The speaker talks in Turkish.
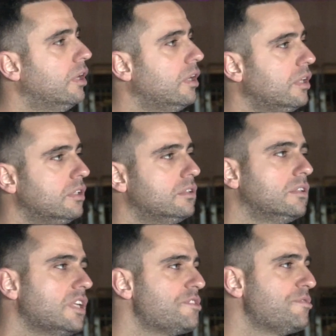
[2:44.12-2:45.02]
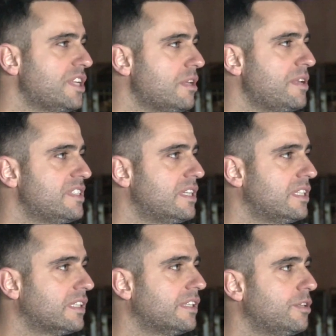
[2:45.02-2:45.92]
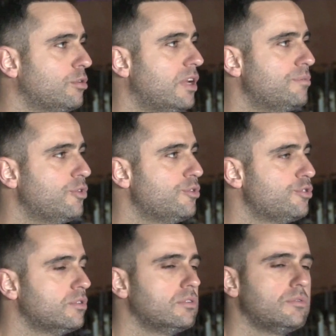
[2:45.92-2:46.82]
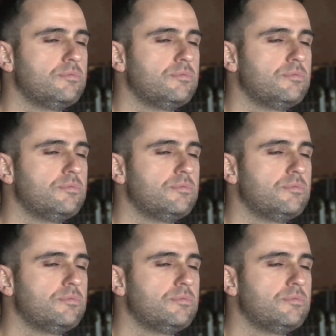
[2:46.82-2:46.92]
E, geçmişte de benzer hareketler olan bir oyuncu.